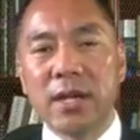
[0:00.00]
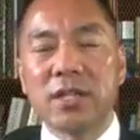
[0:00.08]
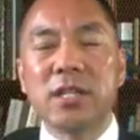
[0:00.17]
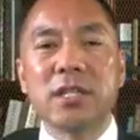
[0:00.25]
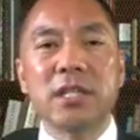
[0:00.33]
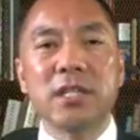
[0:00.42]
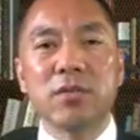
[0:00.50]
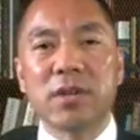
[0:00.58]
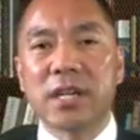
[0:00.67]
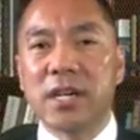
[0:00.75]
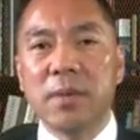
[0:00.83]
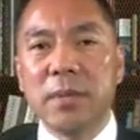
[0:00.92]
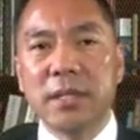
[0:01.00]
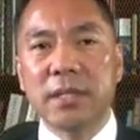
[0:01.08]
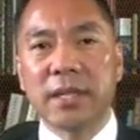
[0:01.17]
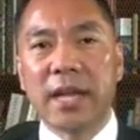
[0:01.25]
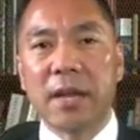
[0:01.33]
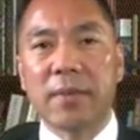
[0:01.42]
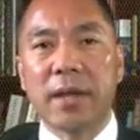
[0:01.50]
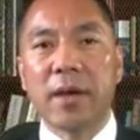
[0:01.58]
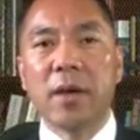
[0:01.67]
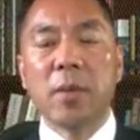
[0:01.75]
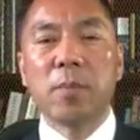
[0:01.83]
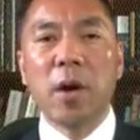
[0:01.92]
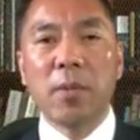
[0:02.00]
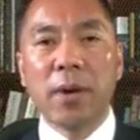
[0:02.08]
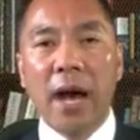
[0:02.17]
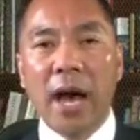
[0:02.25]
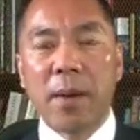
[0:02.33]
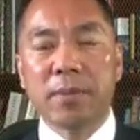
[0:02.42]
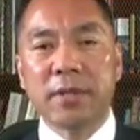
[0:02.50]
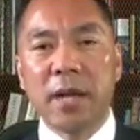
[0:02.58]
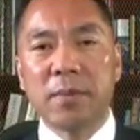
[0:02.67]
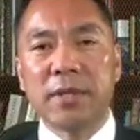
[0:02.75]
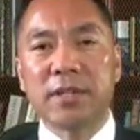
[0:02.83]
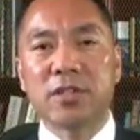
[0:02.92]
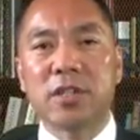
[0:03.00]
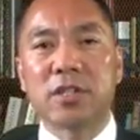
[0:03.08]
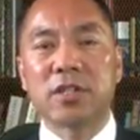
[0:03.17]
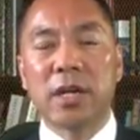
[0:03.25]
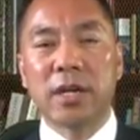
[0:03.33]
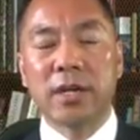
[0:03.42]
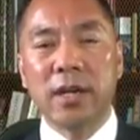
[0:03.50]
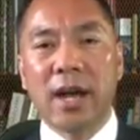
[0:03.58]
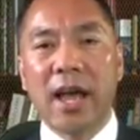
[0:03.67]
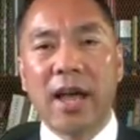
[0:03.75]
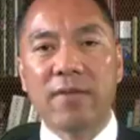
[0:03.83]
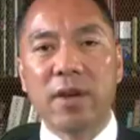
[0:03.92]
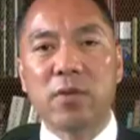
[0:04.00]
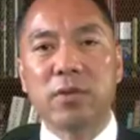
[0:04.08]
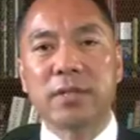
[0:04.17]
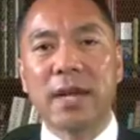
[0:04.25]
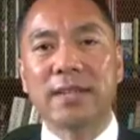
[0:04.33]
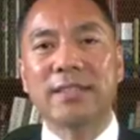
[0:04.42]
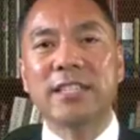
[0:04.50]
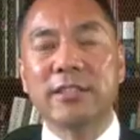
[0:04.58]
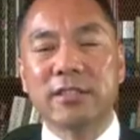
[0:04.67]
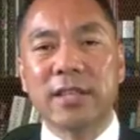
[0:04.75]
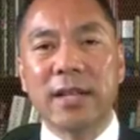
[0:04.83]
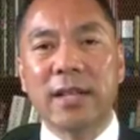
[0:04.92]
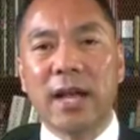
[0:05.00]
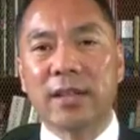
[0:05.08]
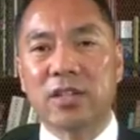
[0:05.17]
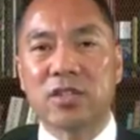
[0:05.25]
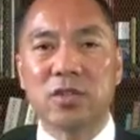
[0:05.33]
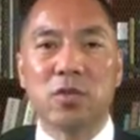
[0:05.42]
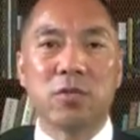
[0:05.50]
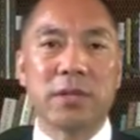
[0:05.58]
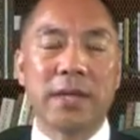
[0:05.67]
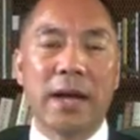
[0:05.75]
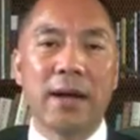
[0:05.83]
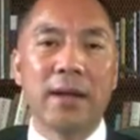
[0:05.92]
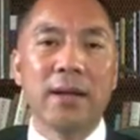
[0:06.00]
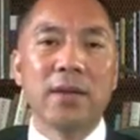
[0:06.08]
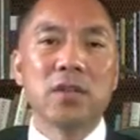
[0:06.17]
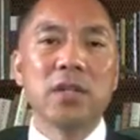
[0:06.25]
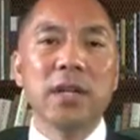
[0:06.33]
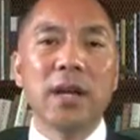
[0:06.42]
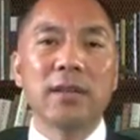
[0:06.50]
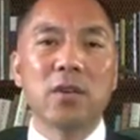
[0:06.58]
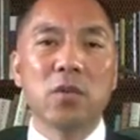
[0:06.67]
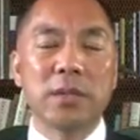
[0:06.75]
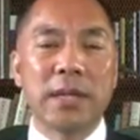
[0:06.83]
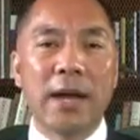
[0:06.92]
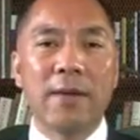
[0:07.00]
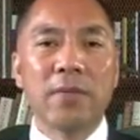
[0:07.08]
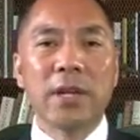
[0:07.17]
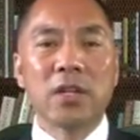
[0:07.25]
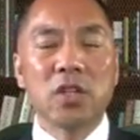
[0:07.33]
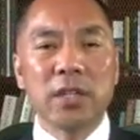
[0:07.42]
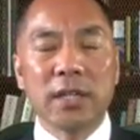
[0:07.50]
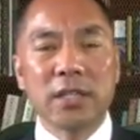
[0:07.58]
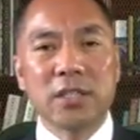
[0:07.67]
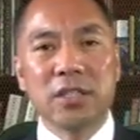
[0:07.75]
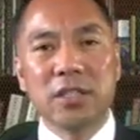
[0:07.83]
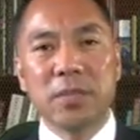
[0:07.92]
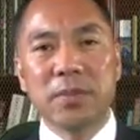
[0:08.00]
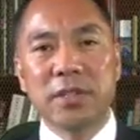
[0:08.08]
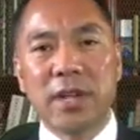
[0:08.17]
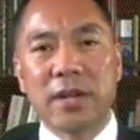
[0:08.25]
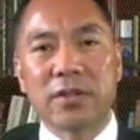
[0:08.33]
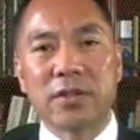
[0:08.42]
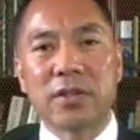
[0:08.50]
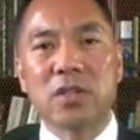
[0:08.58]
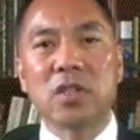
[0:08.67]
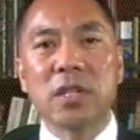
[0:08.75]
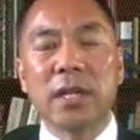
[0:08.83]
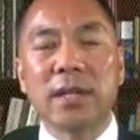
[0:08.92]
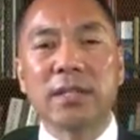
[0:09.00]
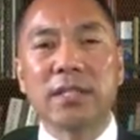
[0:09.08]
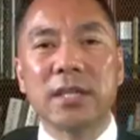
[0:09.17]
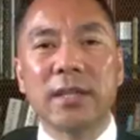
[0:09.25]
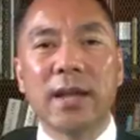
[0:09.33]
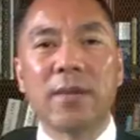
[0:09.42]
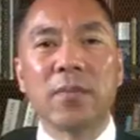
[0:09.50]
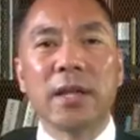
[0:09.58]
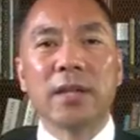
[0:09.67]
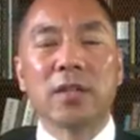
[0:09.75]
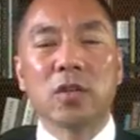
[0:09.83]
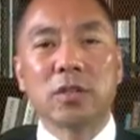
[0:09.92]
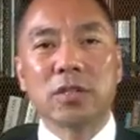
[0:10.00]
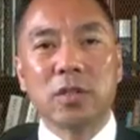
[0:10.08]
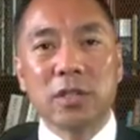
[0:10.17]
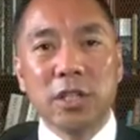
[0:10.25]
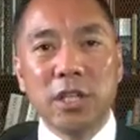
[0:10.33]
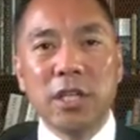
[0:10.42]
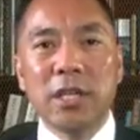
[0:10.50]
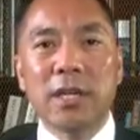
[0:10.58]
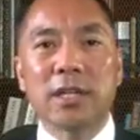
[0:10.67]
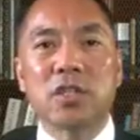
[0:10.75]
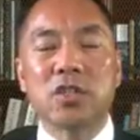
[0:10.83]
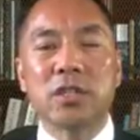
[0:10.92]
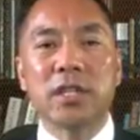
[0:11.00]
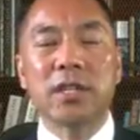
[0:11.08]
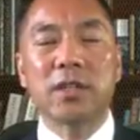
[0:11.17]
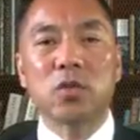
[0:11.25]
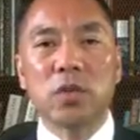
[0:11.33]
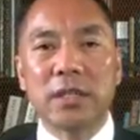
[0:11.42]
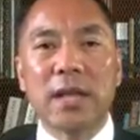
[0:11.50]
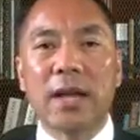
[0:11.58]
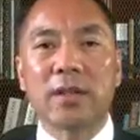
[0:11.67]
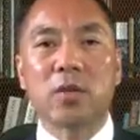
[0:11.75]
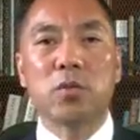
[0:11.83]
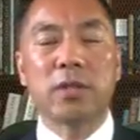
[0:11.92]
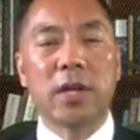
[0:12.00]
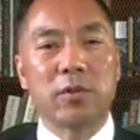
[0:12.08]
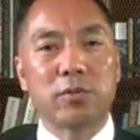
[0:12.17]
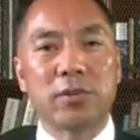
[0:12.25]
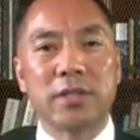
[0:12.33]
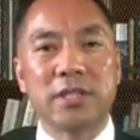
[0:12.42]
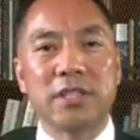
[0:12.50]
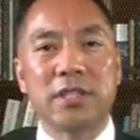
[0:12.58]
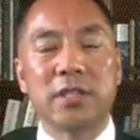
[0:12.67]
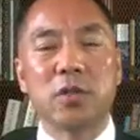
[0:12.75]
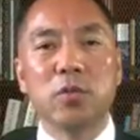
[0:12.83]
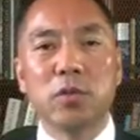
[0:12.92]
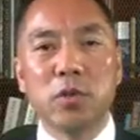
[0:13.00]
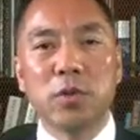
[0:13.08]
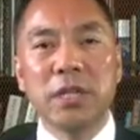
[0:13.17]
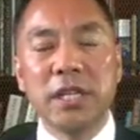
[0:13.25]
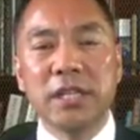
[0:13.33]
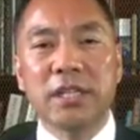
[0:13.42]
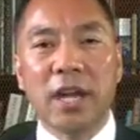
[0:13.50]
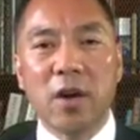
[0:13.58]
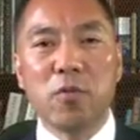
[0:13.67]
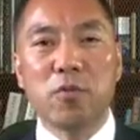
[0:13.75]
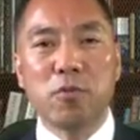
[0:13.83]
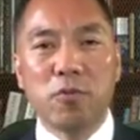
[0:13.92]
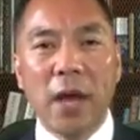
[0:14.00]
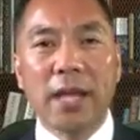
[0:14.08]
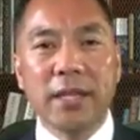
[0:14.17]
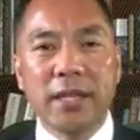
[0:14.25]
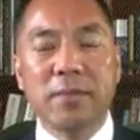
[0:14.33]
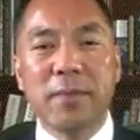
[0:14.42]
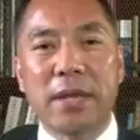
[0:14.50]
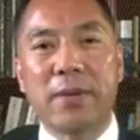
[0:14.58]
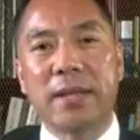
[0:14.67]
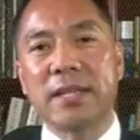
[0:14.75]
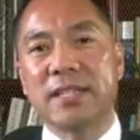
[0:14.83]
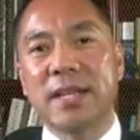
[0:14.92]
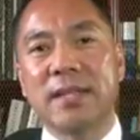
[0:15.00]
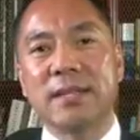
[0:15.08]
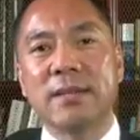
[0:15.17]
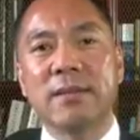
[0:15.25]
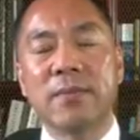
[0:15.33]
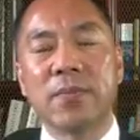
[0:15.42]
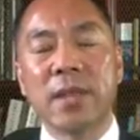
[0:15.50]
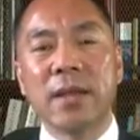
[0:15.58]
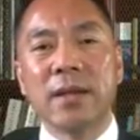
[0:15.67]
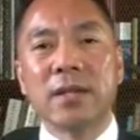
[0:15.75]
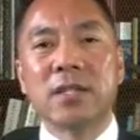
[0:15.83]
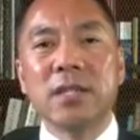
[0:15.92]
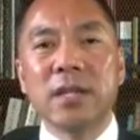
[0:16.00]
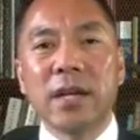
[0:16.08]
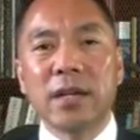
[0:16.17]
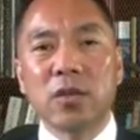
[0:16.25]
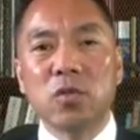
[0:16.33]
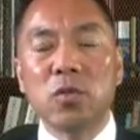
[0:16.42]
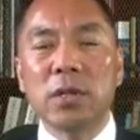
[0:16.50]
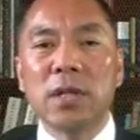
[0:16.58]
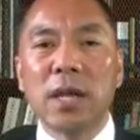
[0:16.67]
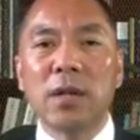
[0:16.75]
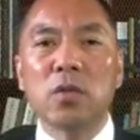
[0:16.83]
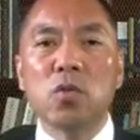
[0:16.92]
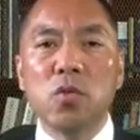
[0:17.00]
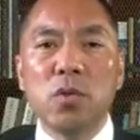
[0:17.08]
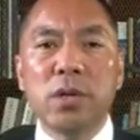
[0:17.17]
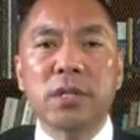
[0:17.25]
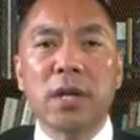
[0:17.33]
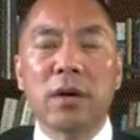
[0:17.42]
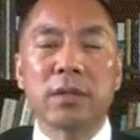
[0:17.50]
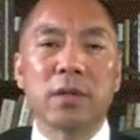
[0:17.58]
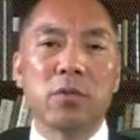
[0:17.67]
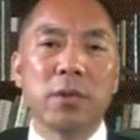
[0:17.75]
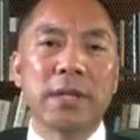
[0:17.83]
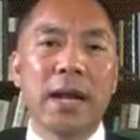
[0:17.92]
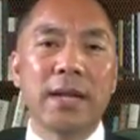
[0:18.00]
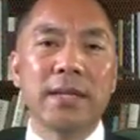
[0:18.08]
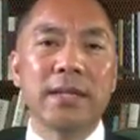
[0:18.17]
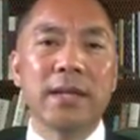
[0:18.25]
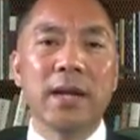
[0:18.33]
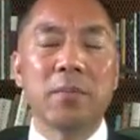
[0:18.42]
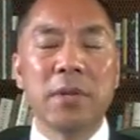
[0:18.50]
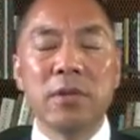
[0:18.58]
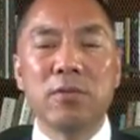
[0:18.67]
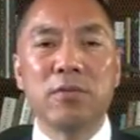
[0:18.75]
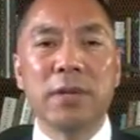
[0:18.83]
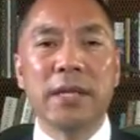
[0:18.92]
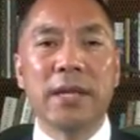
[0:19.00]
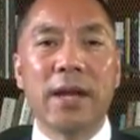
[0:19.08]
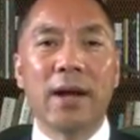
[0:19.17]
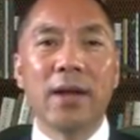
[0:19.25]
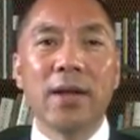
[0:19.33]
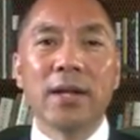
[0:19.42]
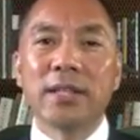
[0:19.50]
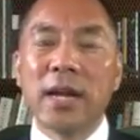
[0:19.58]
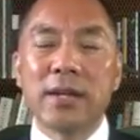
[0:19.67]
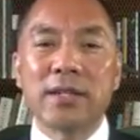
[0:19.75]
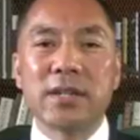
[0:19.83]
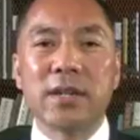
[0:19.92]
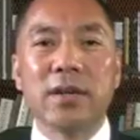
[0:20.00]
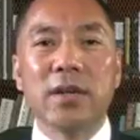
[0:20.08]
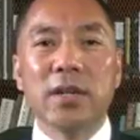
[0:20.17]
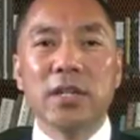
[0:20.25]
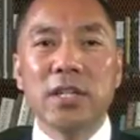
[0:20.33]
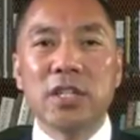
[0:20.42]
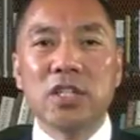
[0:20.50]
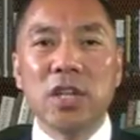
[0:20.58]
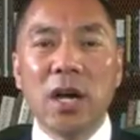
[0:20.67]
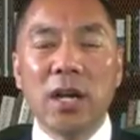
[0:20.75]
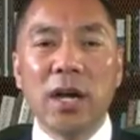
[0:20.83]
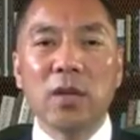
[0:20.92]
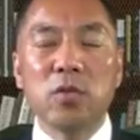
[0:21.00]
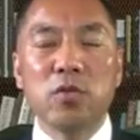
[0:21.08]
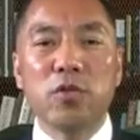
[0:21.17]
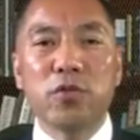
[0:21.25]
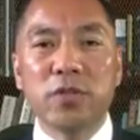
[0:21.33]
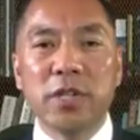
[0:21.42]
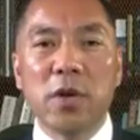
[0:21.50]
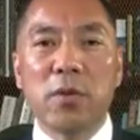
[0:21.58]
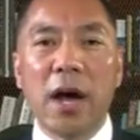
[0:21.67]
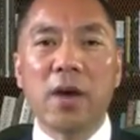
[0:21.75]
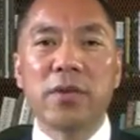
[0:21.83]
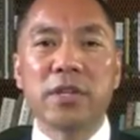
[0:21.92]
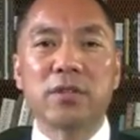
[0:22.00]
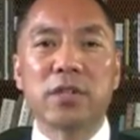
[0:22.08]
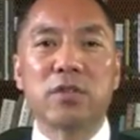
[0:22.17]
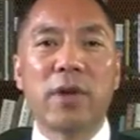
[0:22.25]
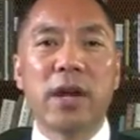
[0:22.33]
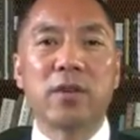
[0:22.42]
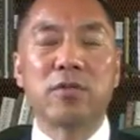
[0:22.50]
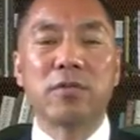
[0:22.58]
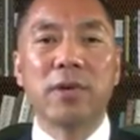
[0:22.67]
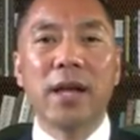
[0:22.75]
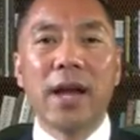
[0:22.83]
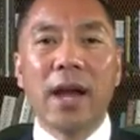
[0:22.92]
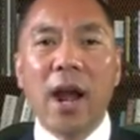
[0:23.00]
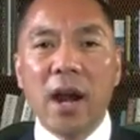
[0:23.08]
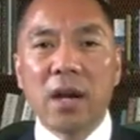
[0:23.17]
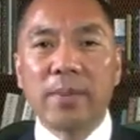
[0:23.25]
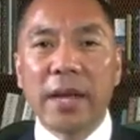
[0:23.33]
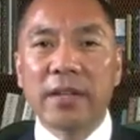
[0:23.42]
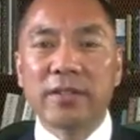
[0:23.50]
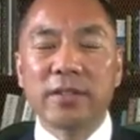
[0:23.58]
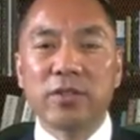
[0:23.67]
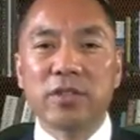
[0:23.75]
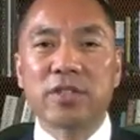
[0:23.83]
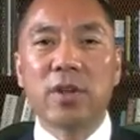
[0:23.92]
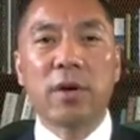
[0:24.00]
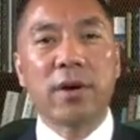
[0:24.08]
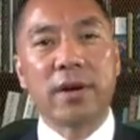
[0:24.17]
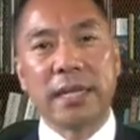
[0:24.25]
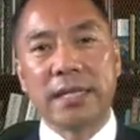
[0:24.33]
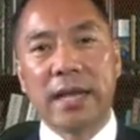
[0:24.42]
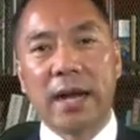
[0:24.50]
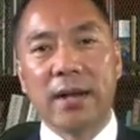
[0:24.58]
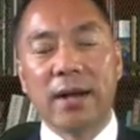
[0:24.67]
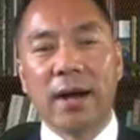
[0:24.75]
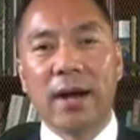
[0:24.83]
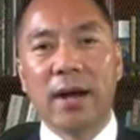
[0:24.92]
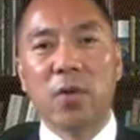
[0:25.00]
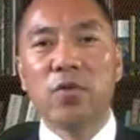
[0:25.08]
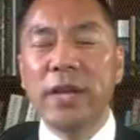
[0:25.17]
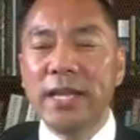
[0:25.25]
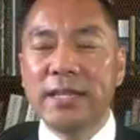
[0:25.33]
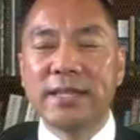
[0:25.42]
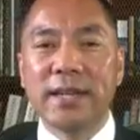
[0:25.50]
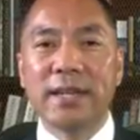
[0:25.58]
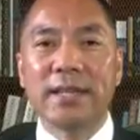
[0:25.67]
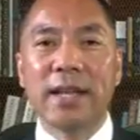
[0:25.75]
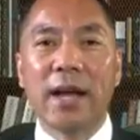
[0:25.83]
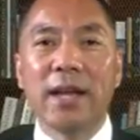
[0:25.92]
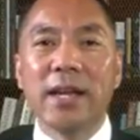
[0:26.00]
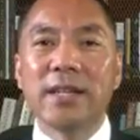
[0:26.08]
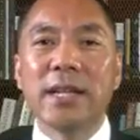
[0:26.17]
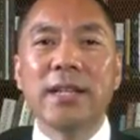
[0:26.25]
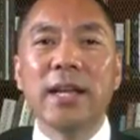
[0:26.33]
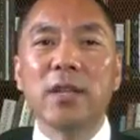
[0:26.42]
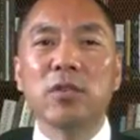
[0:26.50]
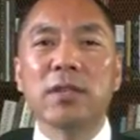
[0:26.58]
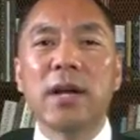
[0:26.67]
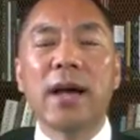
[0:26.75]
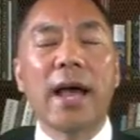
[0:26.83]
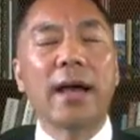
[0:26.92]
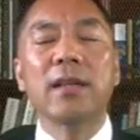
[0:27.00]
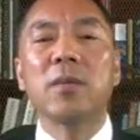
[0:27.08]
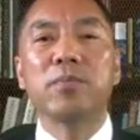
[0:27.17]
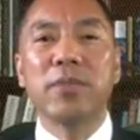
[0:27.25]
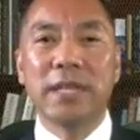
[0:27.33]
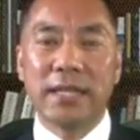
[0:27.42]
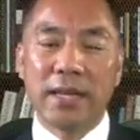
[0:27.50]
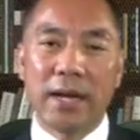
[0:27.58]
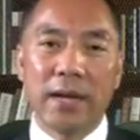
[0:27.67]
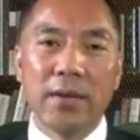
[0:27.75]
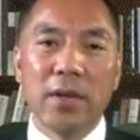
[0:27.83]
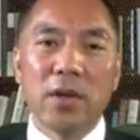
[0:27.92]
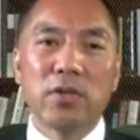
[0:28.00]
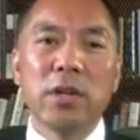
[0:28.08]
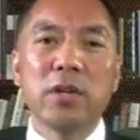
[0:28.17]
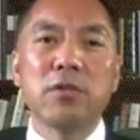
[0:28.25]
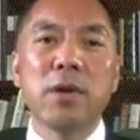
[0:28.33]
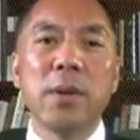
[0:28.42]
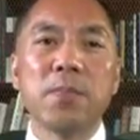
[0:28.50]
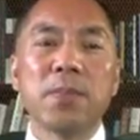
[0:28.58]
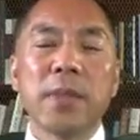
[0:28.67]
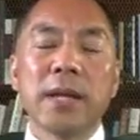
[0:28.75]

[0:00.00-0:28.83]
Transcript: 这是一种革命性的改变，包括阿布扎比是整个海湾国家第三大的石油国家，这样的国家，这样的 GDP 产值，这样的现在呃，第一个世界上最大的国家主权基金，拥有1.5万亿元的现金，这样给中国带来多少的国家利益啊，民族利益啊？但是以江良栋、傅振华为首的专案组，二百次去骚扰人家啊，威胁人家，人家都当孩子样不理他，所以说。